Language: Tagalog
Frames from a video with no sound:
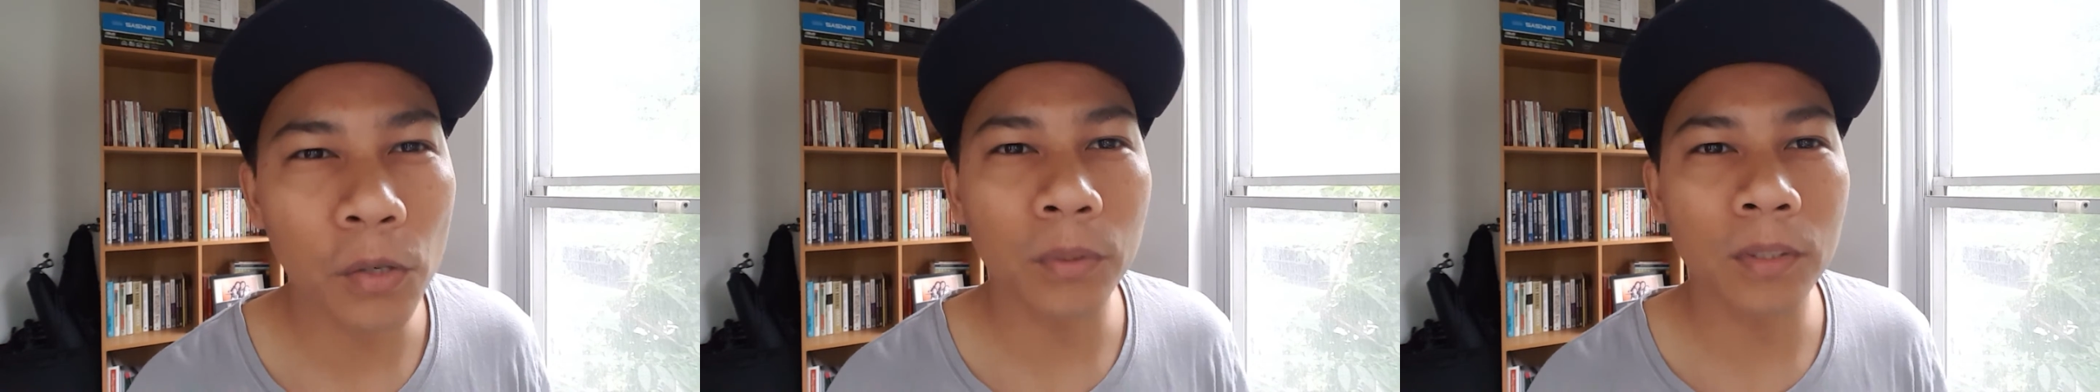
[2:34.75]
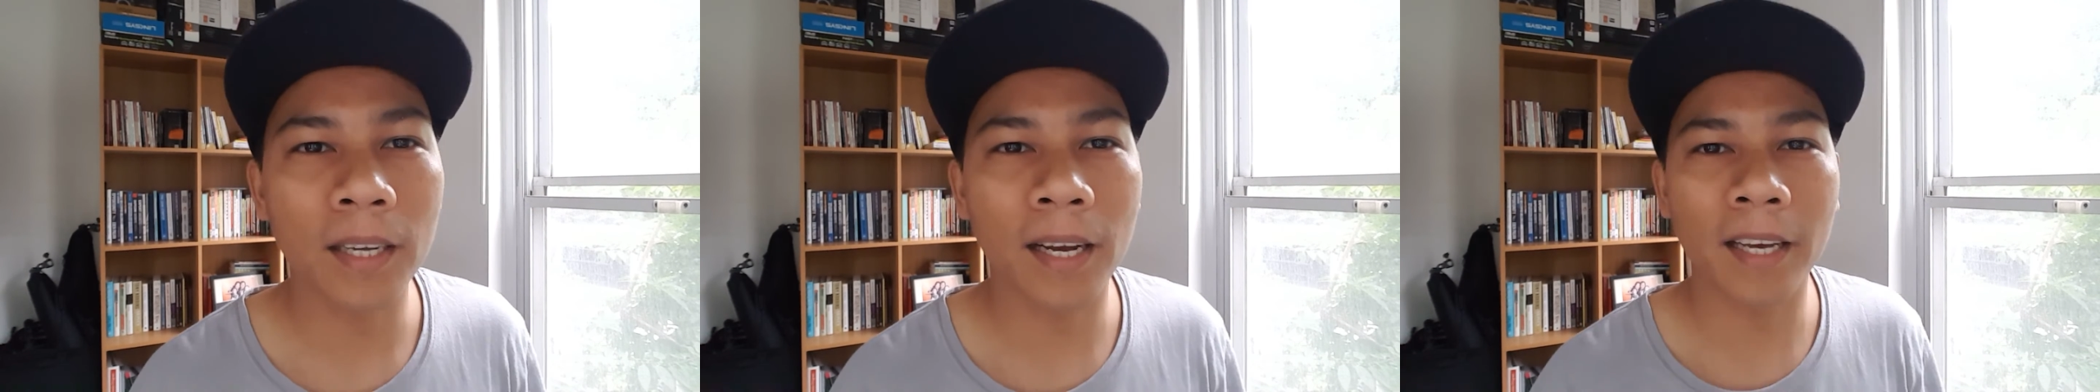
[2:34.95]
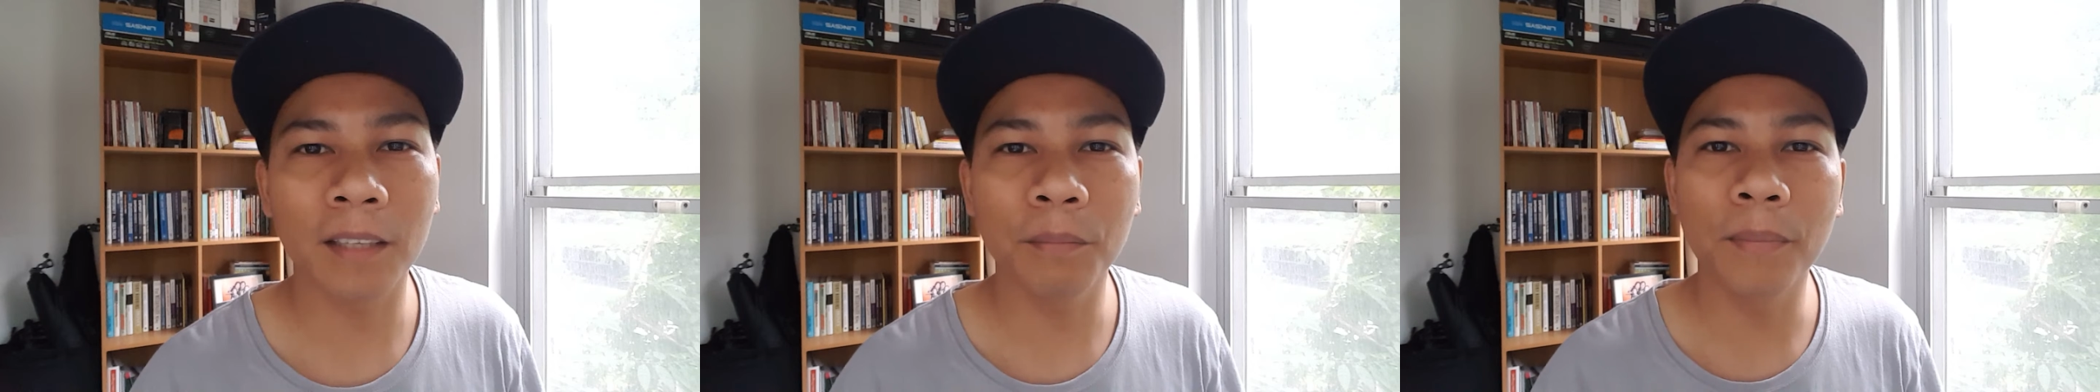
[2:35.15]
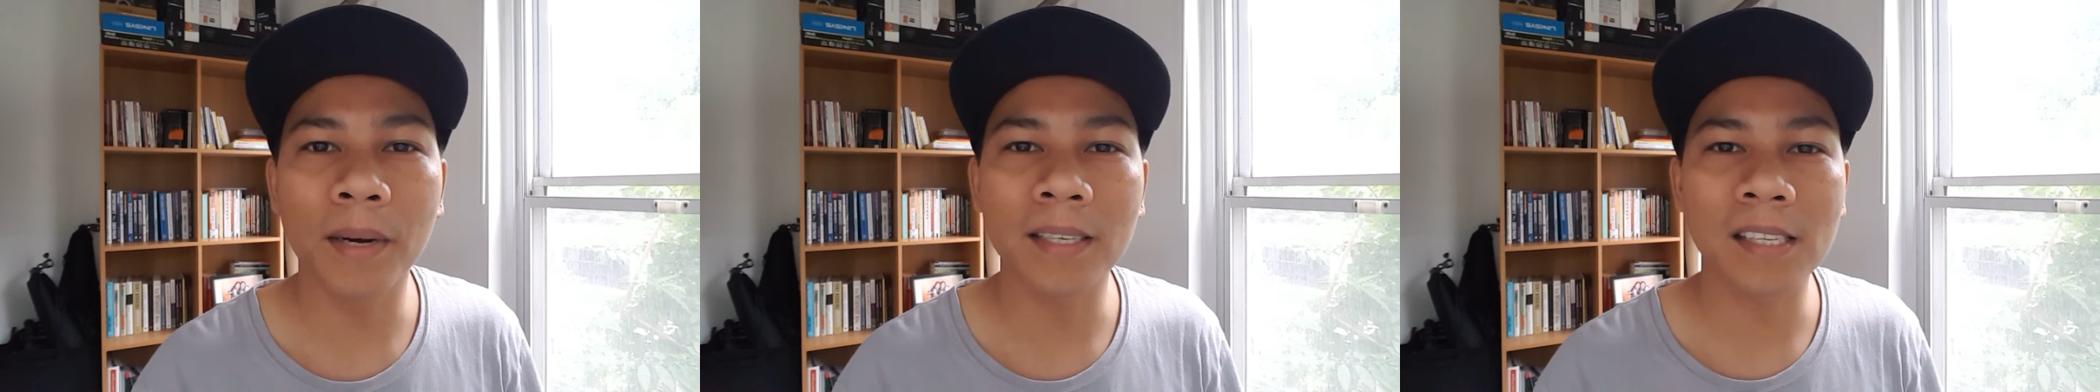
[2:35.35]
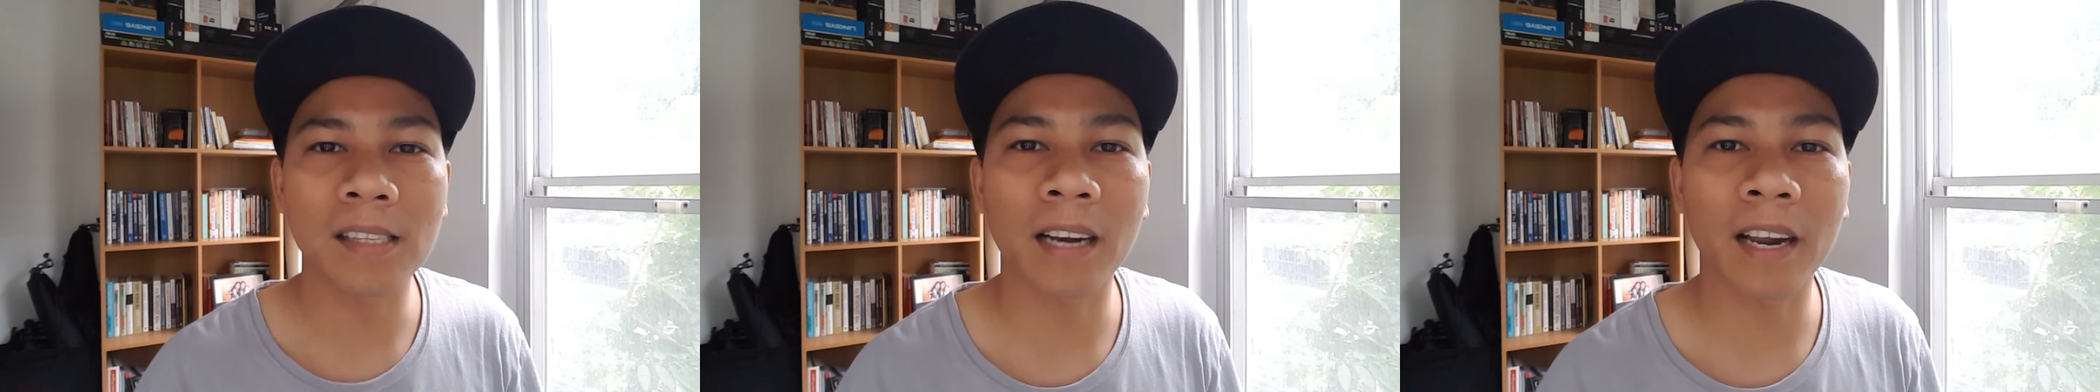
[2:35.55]
zone ka and
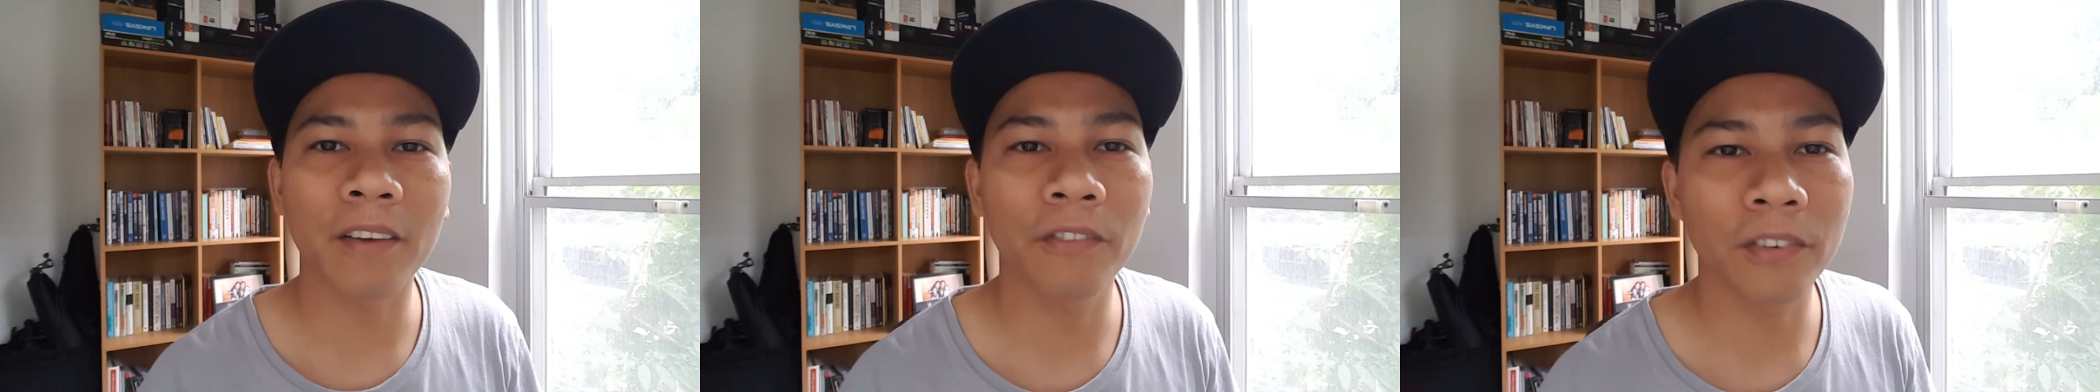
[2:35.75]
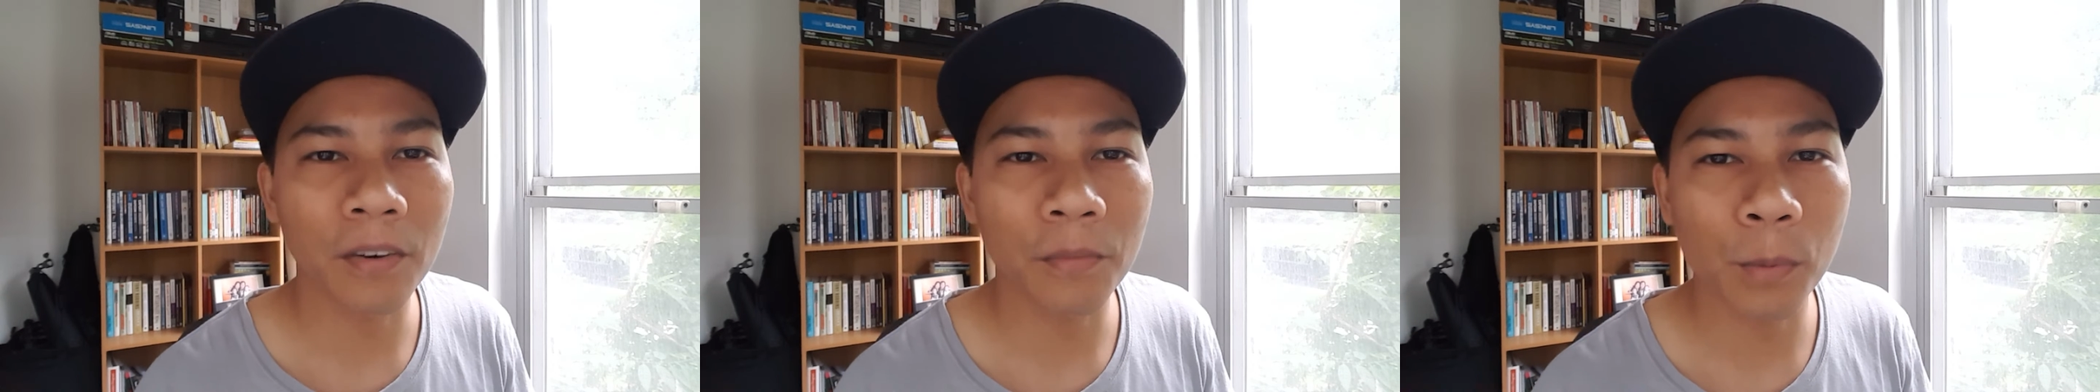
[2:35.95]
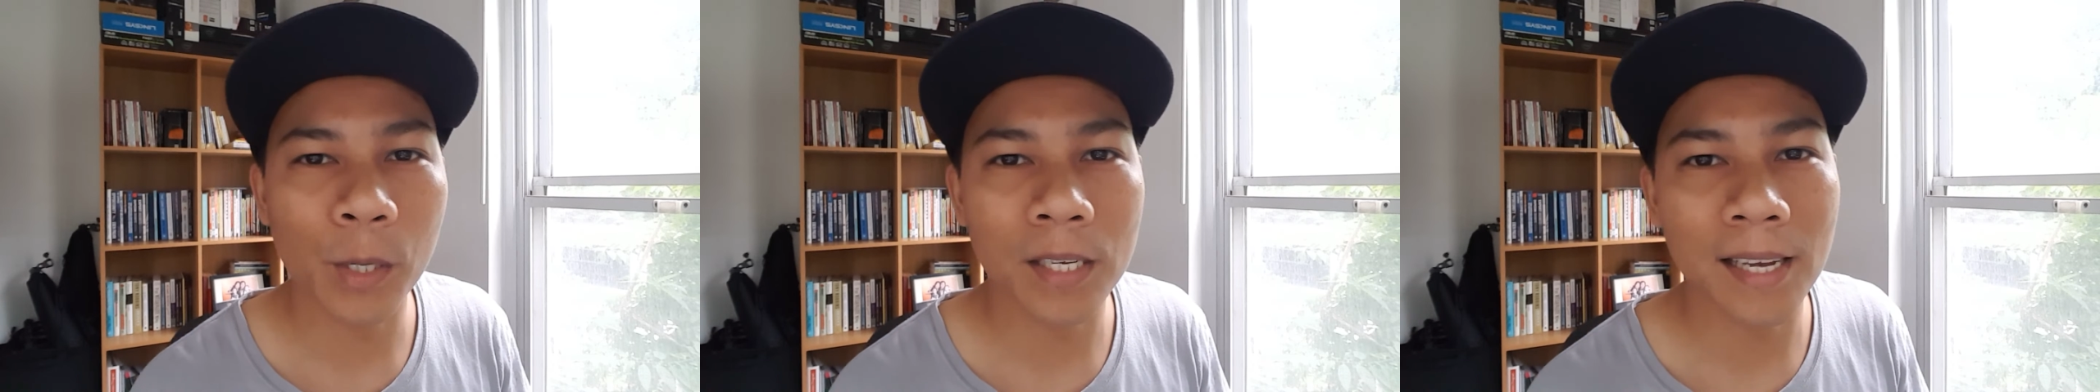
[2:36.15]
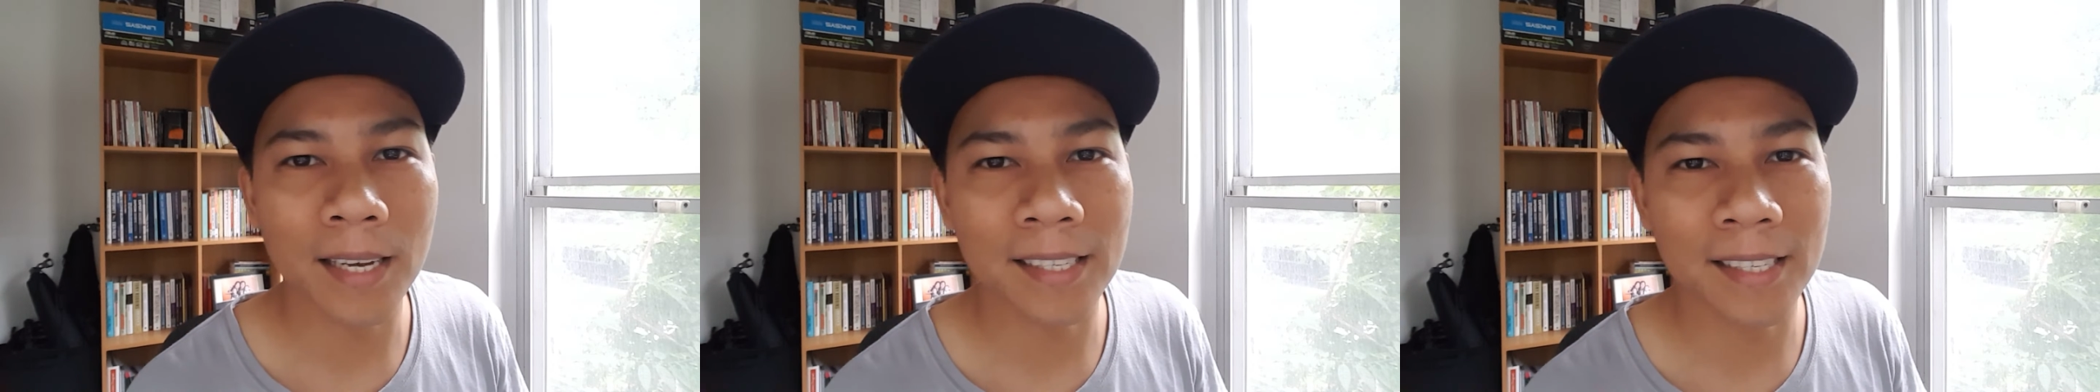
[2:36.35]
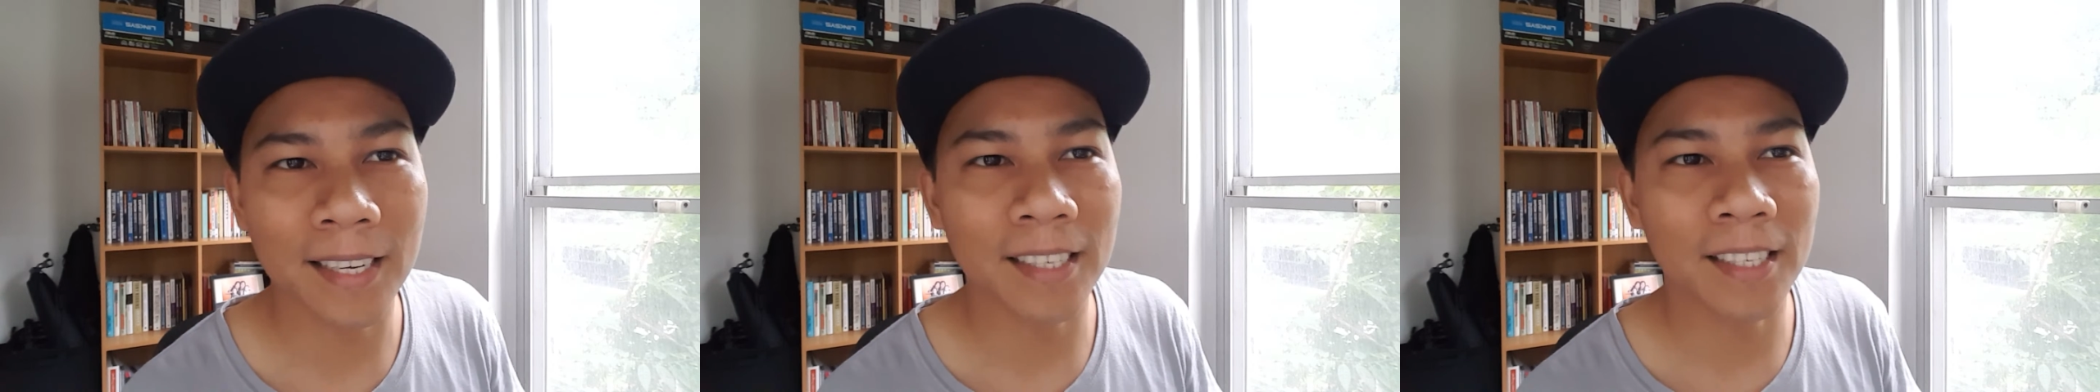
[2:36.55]
mag-strive ka for
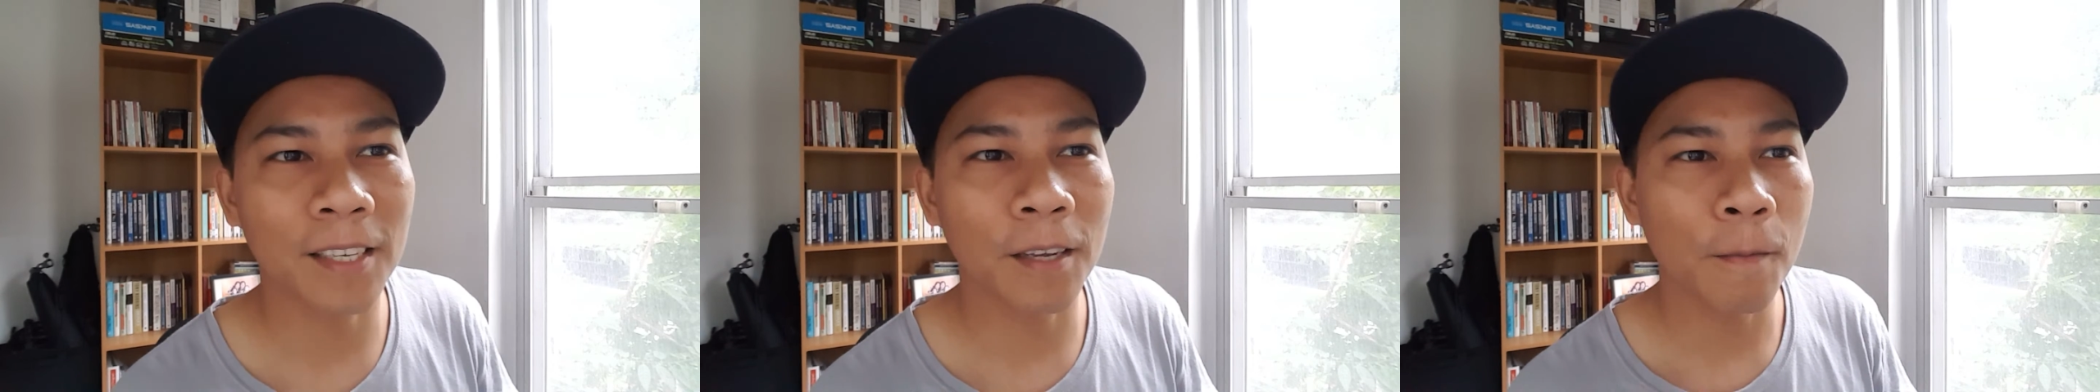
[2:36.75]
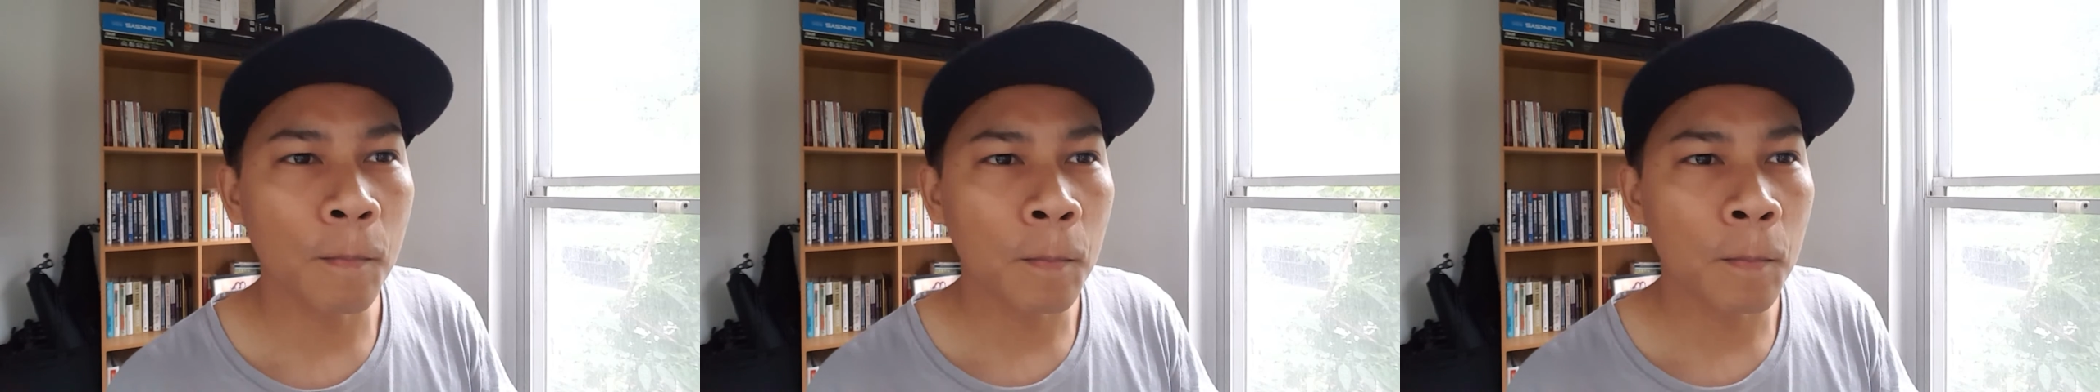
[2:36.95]
success?